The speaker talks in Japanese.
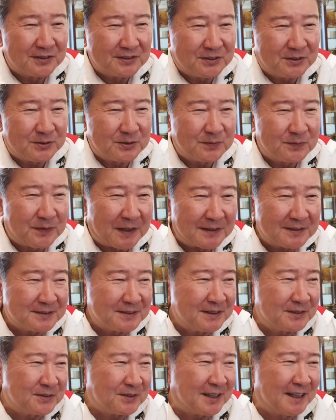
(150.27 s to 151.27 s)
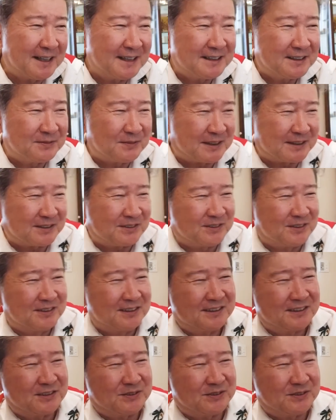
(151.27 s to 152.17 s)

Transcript: うと漠然と考えてますと